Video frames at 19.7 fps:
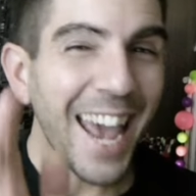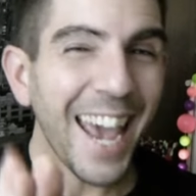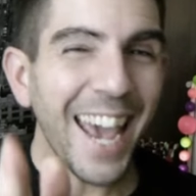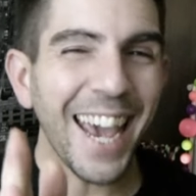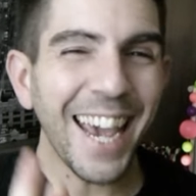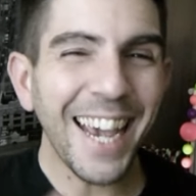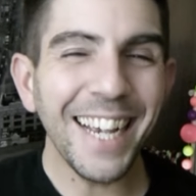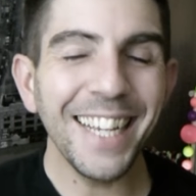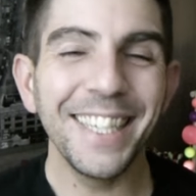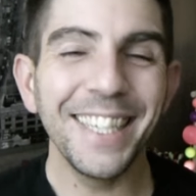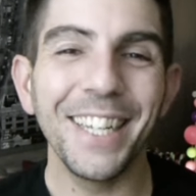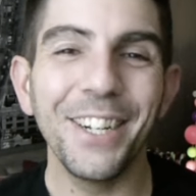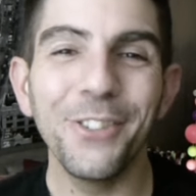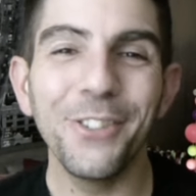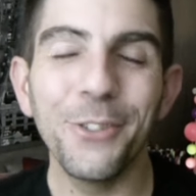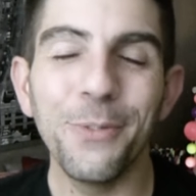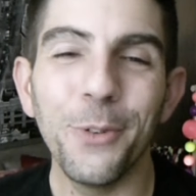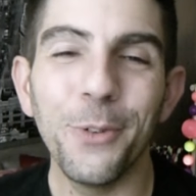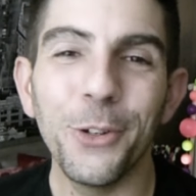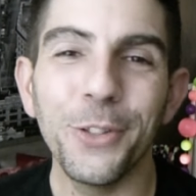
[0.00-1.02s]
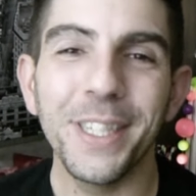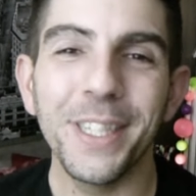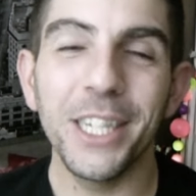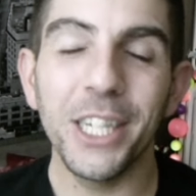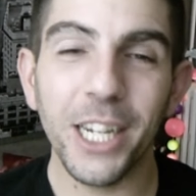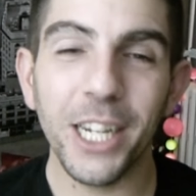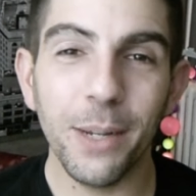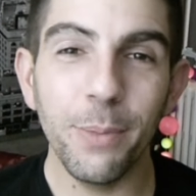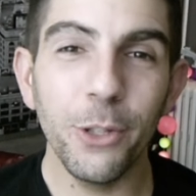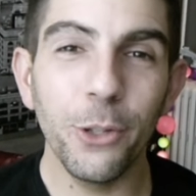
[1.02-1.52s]
Hey salut tout le monde, c'est
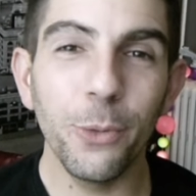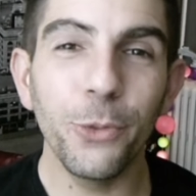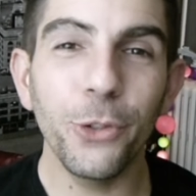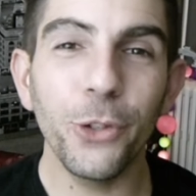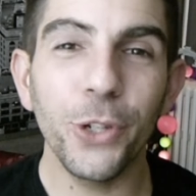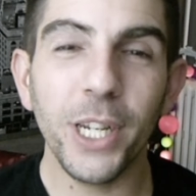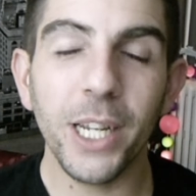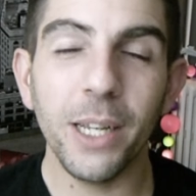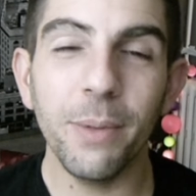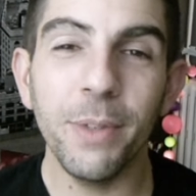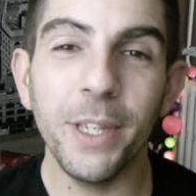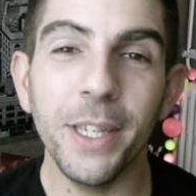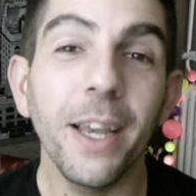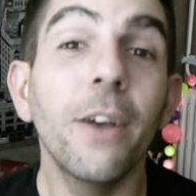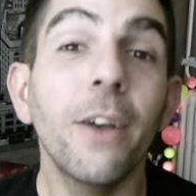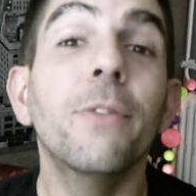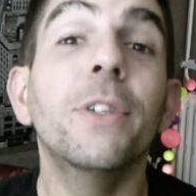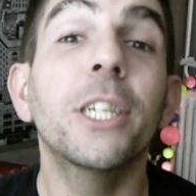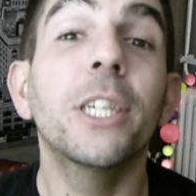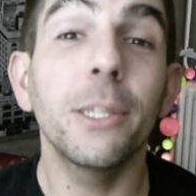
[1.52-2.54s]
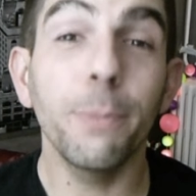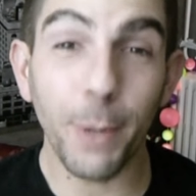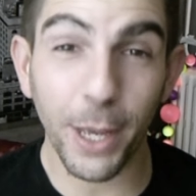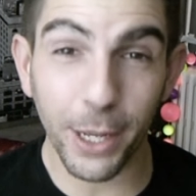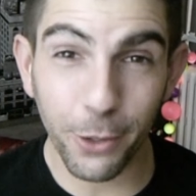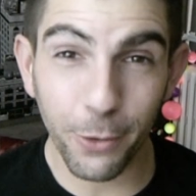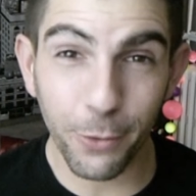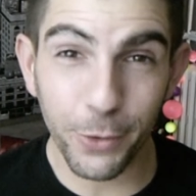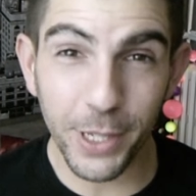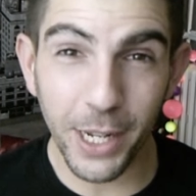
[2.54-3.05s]
Jérémy de Monsieur Jérémy.
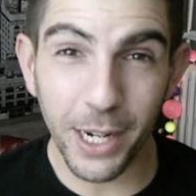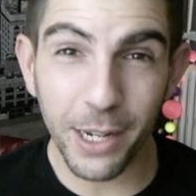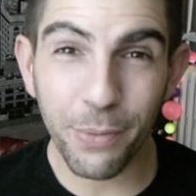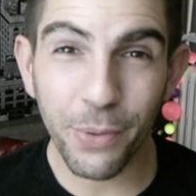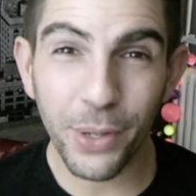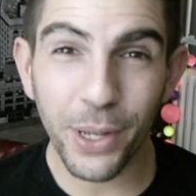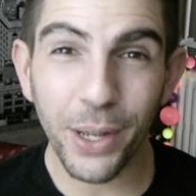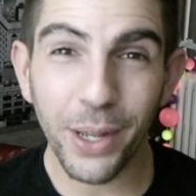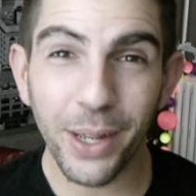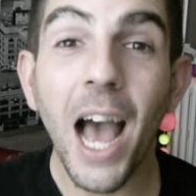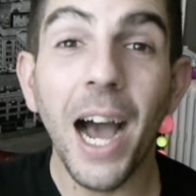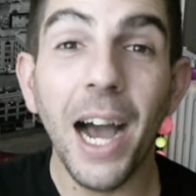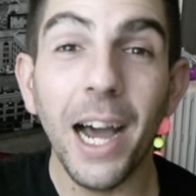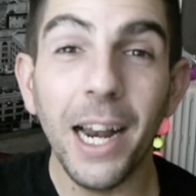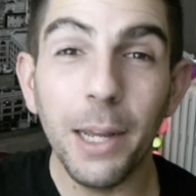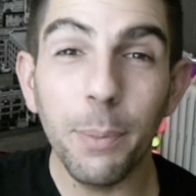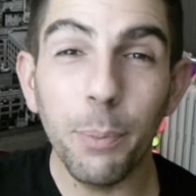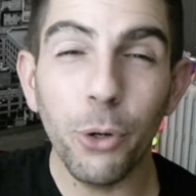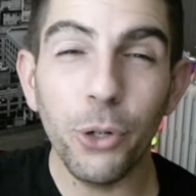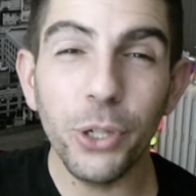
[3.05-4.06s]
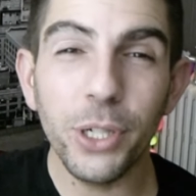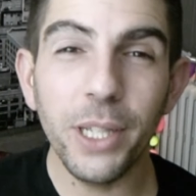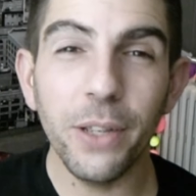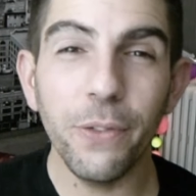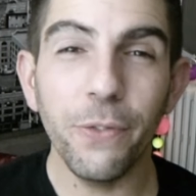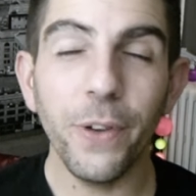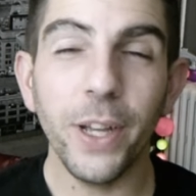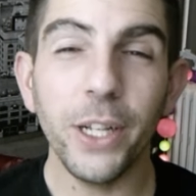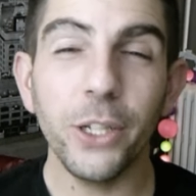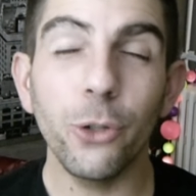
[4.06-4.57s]
J'espère que vous allez bien. À l'approche des
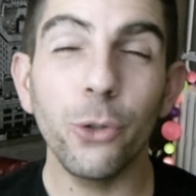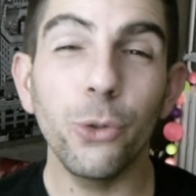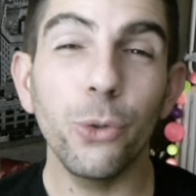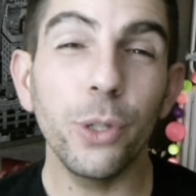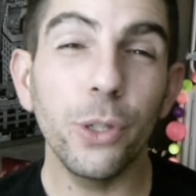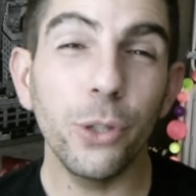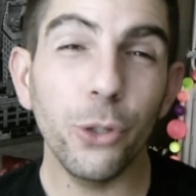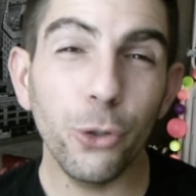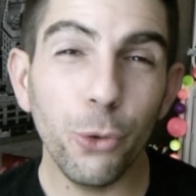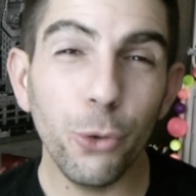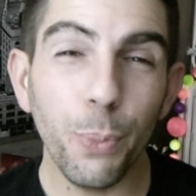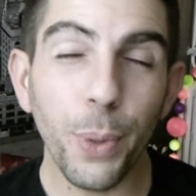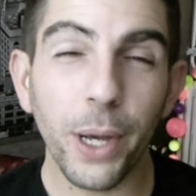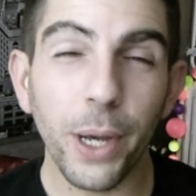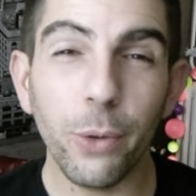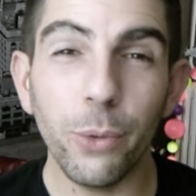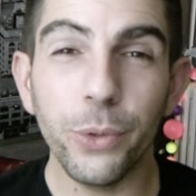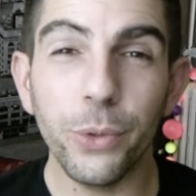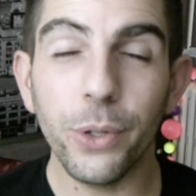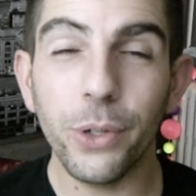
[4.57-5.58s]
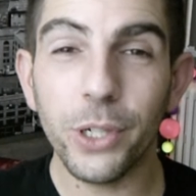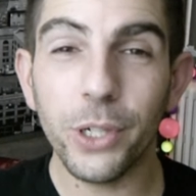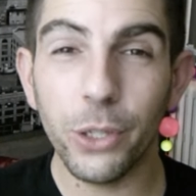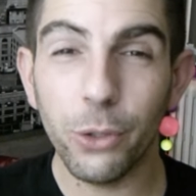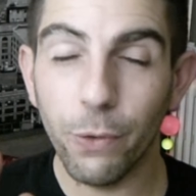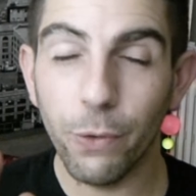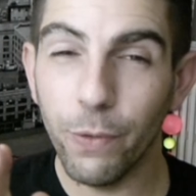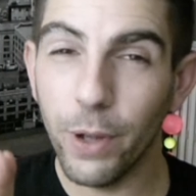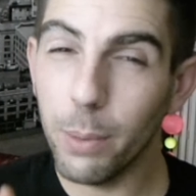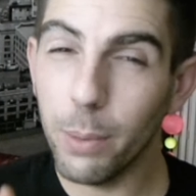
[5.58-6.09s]
fêtes, je suis super content, j'ai
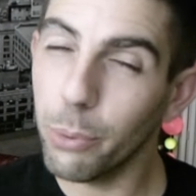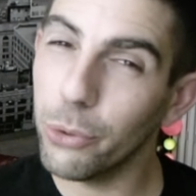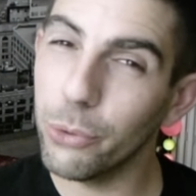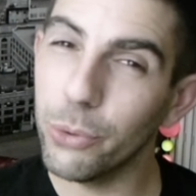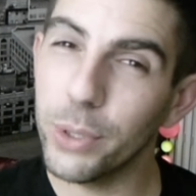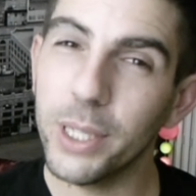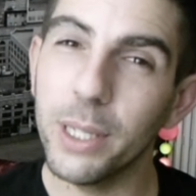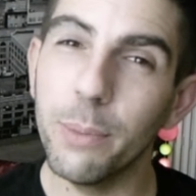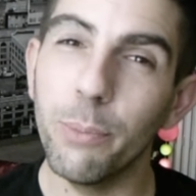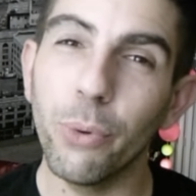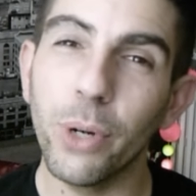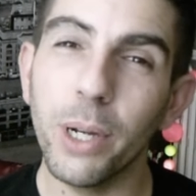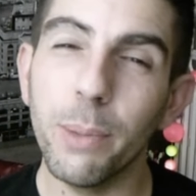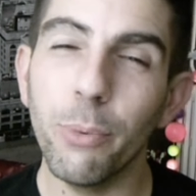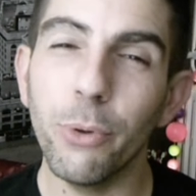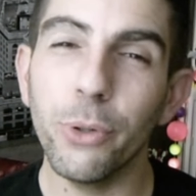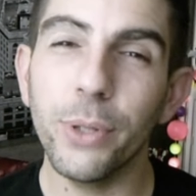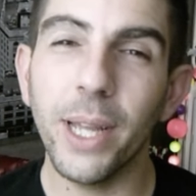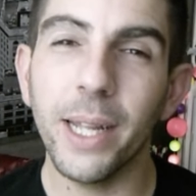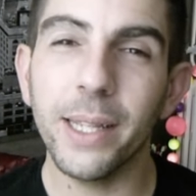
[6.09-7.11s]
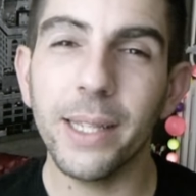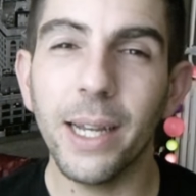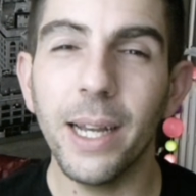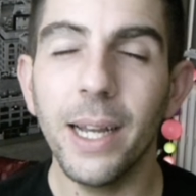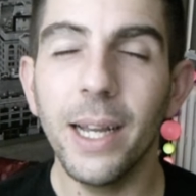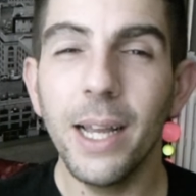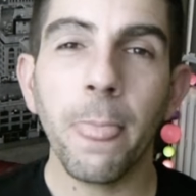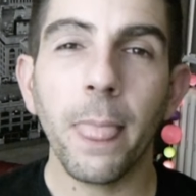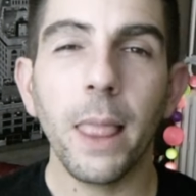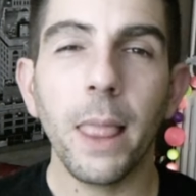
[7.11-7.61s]
trouvé un produit qui pourrait peut-être
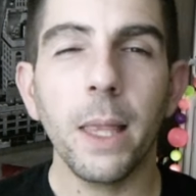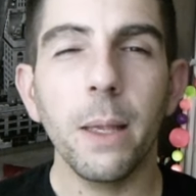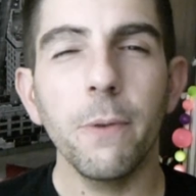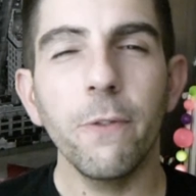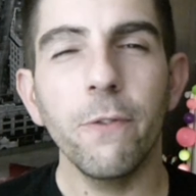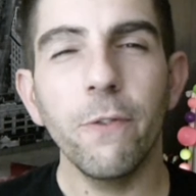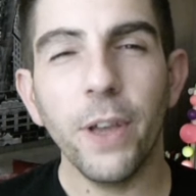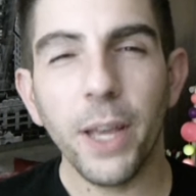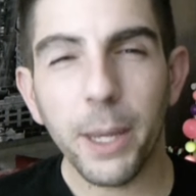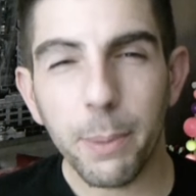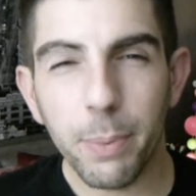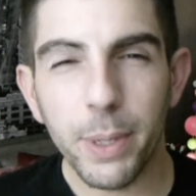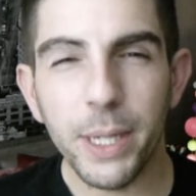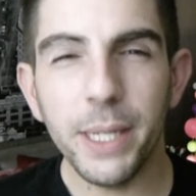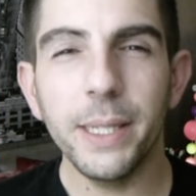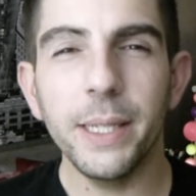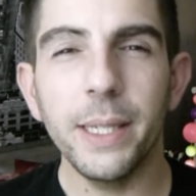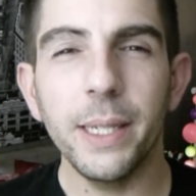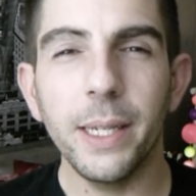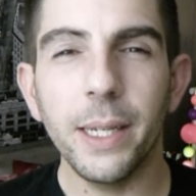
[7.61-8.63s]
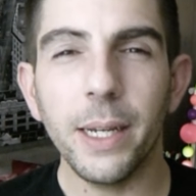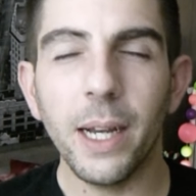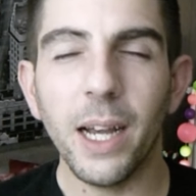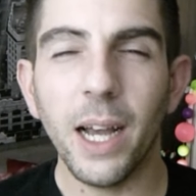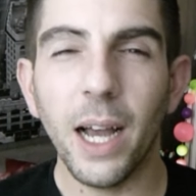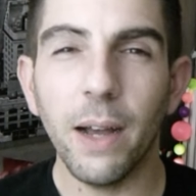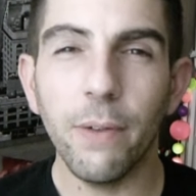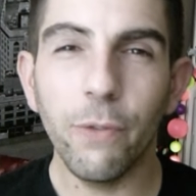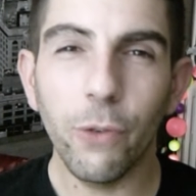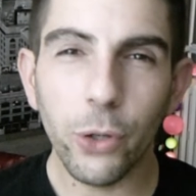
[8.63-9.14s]
faire plaisir
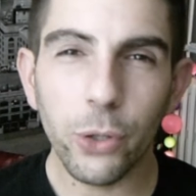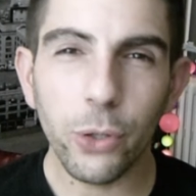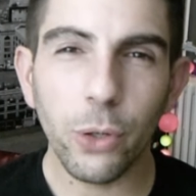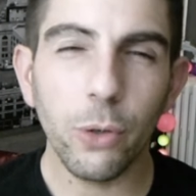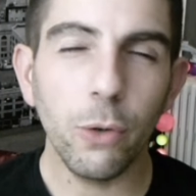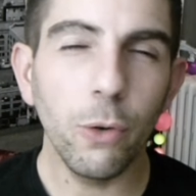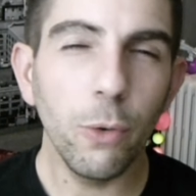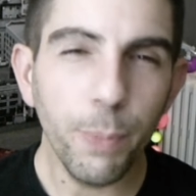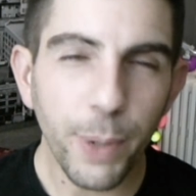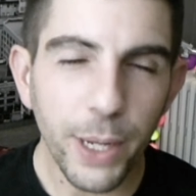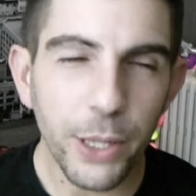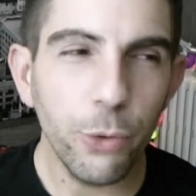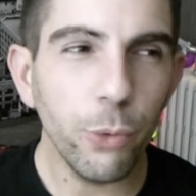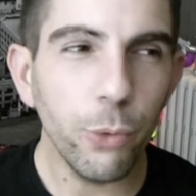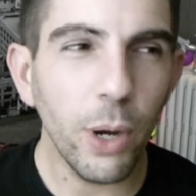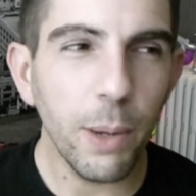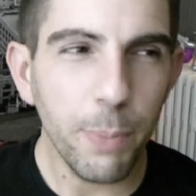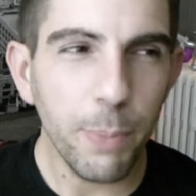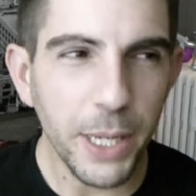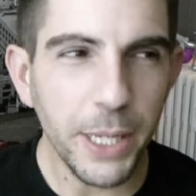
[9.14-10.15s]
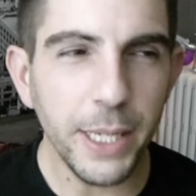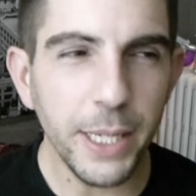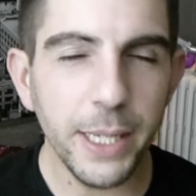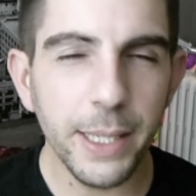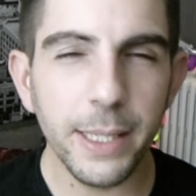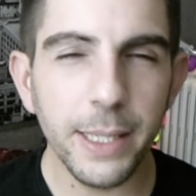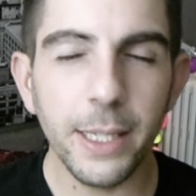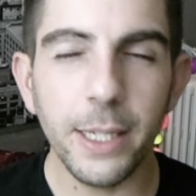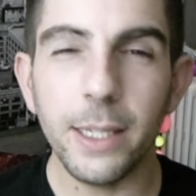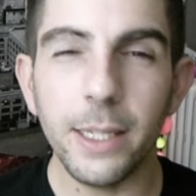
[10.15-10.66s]
à votre compagnon à
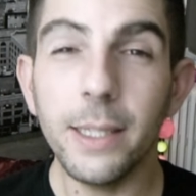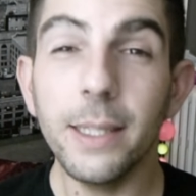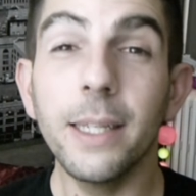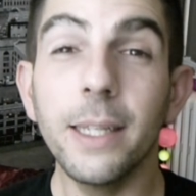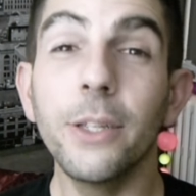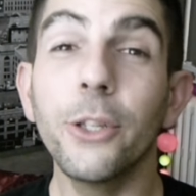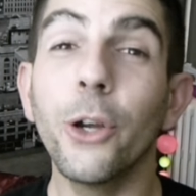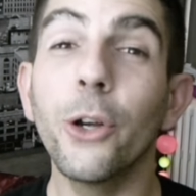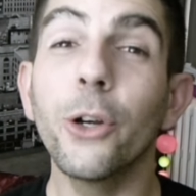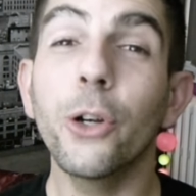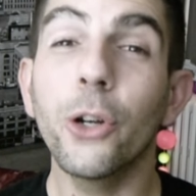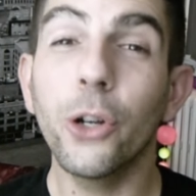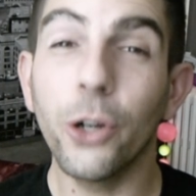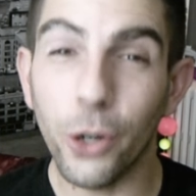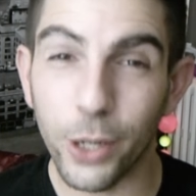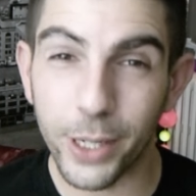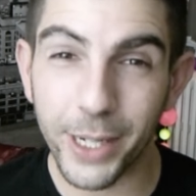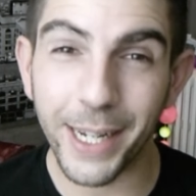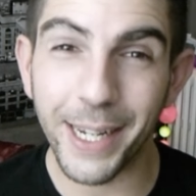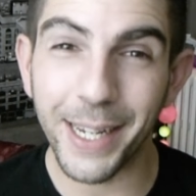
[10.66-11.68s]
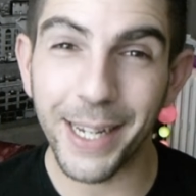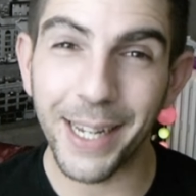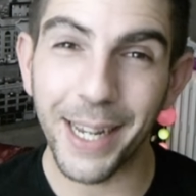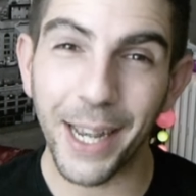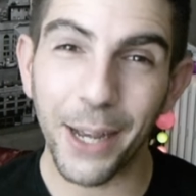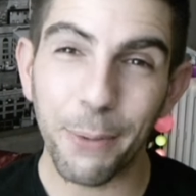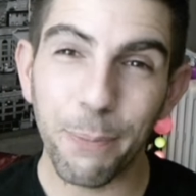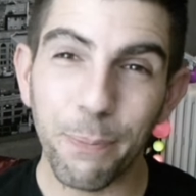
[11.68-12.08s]
pénis. C'est un cock ring.